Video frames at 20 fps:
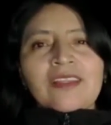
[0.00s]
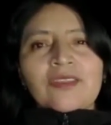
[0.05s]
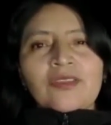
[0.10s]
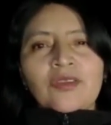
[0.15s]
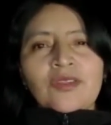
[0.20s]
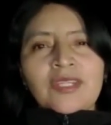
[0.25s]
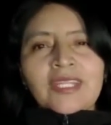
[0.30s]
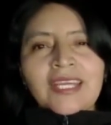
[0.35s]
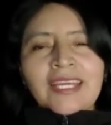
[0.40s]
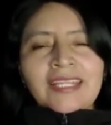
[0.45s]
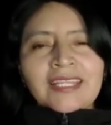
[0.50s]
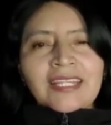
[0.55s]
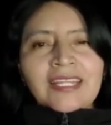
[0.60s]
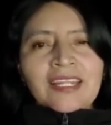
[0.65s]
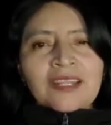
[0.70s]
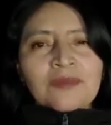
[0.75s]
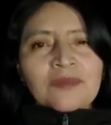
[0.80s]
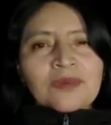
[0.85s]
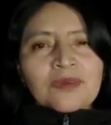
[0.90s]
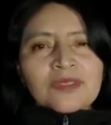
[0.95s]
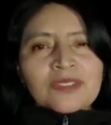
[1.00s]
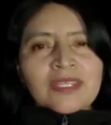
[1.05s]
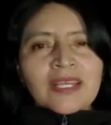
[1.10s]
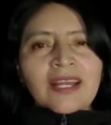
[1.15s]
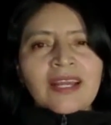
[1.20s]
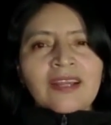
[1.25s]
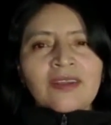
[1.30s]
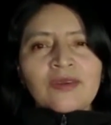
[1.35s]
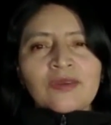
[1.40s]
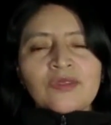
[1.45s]
donde que tenemos
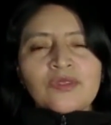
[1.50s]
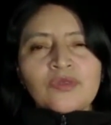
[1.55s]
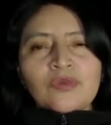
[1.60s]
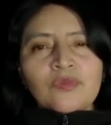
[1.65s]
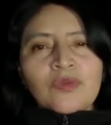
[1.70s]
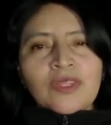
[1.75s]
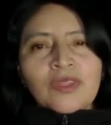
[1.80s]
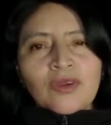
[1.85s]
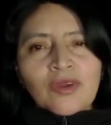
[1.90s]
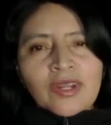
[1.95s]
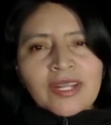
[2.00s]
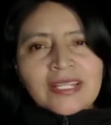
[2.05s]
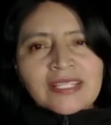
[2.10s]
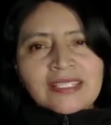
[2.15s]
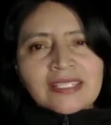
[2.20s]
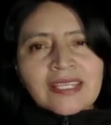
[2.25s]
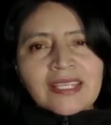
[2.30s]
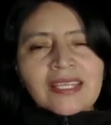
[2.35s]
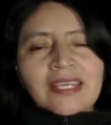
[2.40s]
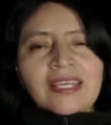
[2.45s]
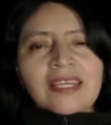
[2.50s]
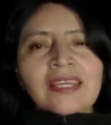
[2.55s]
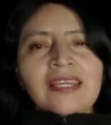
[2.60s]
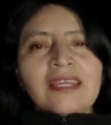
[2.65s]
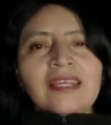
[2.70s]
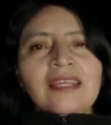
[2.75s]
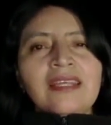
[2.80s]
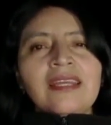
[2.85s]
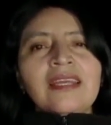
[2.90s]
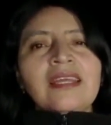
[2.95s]
a consumidores
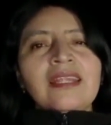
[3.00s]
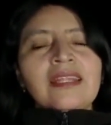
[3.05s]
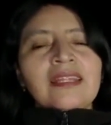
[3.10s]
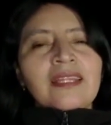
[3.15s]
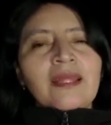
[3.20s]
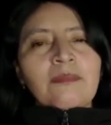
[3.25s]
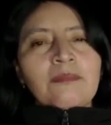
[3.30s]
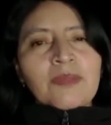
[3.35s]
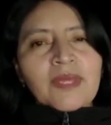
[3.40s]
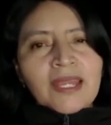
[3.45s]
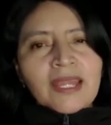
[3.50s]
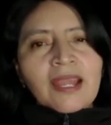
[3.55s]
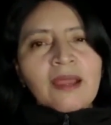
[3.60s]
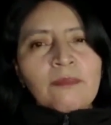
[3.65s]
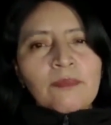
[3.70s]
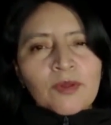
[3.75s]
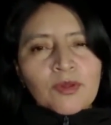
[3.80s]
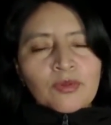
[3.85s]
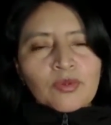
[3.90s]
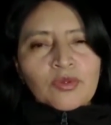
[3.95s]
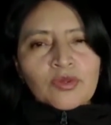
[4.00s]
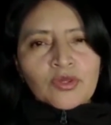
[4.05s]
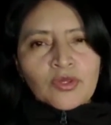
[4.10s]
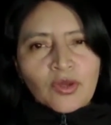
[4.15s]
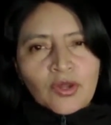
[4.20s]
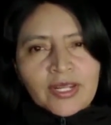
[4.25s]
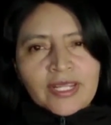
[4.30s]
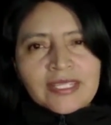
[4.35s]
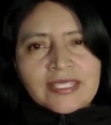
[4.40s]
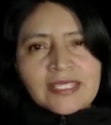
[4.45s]
y también a
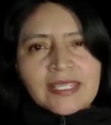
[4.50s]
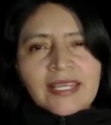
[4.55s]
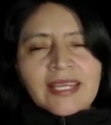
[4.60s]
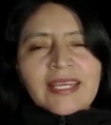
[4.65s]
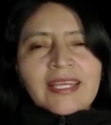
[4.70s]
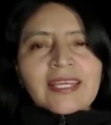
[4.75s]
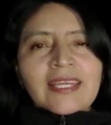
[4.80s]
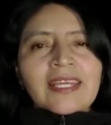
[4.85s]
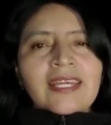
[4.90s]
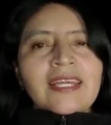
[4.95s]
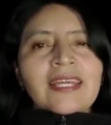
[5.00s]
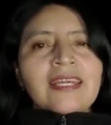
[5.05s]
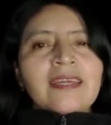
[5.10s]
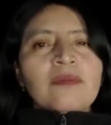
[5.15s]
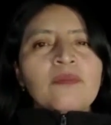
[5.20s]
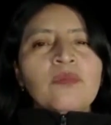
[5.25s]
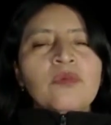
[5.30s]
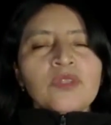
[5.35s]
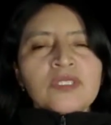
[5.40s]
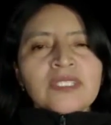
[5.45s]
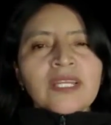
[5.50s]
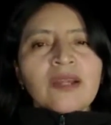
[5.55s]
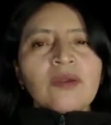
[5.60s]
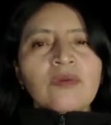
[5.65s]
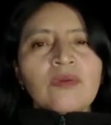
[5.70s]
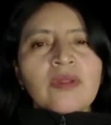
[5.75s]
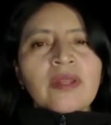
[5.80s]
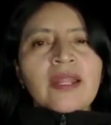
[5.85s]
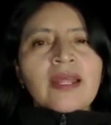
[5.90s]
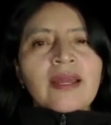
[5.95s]
productores que buscan
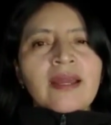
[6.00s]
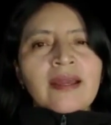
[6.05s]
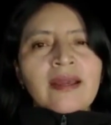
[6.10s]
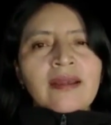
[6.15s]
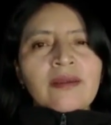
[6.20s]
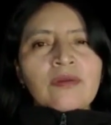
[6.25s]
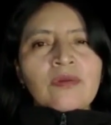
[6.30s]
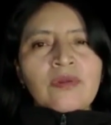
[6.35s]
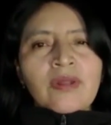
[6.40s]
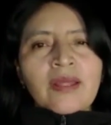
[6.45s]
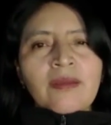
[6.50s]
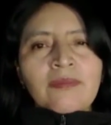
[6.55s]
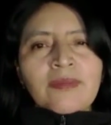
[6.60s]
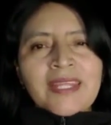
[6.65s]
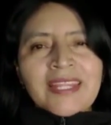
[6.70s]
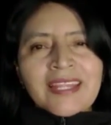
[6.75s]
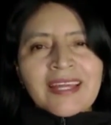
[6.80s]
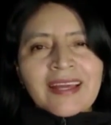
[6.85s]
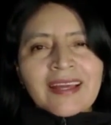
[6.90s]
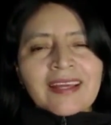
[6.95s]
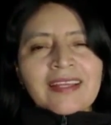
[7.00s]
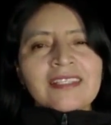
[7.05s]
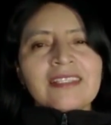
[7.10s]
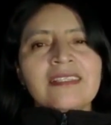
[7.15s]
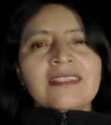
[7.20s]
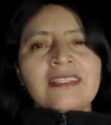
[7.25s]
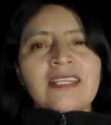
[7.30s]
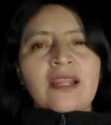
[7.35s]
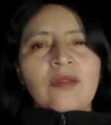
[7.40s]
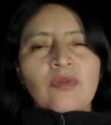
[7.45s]
una, una vida
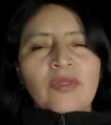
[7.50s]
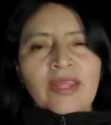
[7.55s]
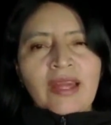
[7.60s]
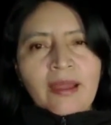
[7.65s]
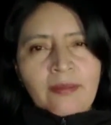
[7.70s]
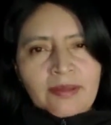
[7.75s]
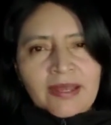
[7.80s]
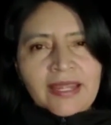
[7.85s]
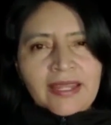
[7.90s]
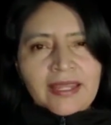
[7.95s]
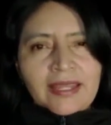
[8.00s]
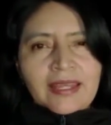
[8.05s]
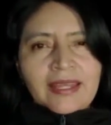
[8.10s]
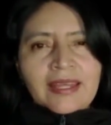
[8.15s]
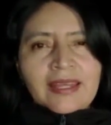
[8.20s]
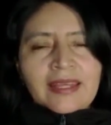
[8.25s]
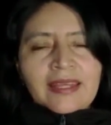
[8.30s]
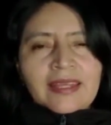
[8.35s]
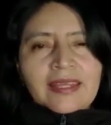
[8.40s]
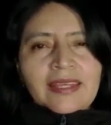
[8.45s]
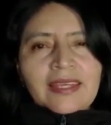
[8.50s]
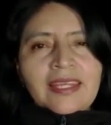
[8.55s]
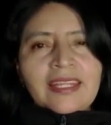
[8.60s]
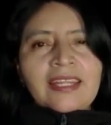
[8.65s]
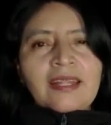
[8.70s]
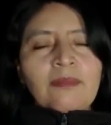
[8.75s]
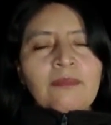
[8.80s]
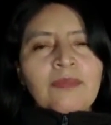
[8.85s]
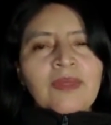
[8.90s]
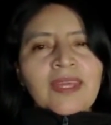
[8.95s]
saludable y
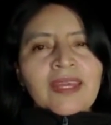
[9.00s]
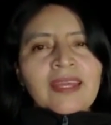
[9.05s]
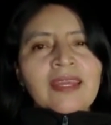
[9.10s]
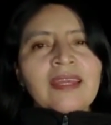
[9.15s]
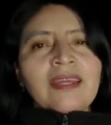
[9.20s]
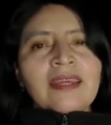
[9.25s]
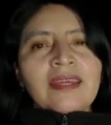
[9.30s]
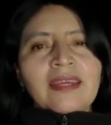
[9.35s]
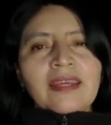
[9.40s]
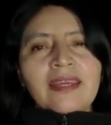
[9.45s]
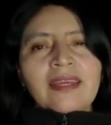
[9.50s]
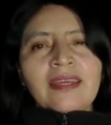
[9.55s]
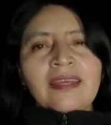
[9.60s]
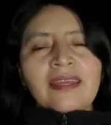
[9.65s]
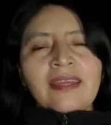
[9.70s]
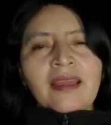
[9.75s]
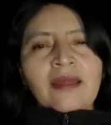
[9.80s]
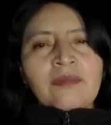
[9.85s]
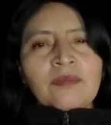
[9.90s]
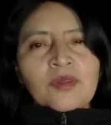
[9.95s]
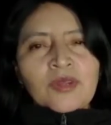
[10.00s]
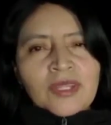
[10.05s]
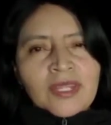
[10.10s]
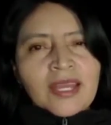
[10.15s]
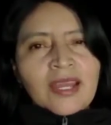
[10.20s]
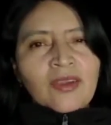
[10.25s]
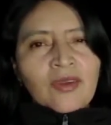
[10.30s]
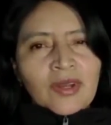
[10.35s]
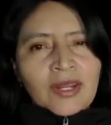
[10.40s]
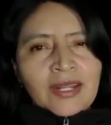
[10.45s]
también en
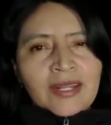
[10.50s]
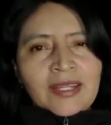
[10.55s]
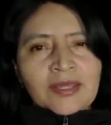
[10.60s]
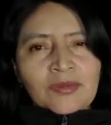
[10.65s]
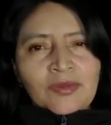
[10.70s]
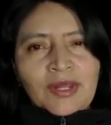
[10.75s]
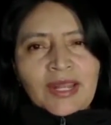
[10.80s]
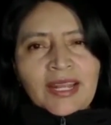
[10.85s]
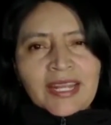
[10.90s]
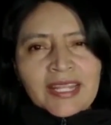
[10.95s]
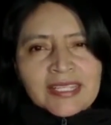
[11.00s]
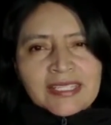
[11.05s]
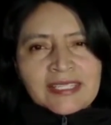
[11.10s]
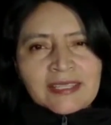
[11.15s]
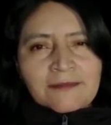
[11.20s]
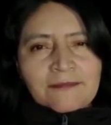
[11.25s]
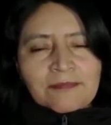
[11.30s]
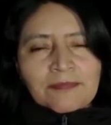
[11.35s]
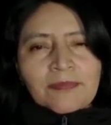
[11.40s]
armonía con la naturaleza.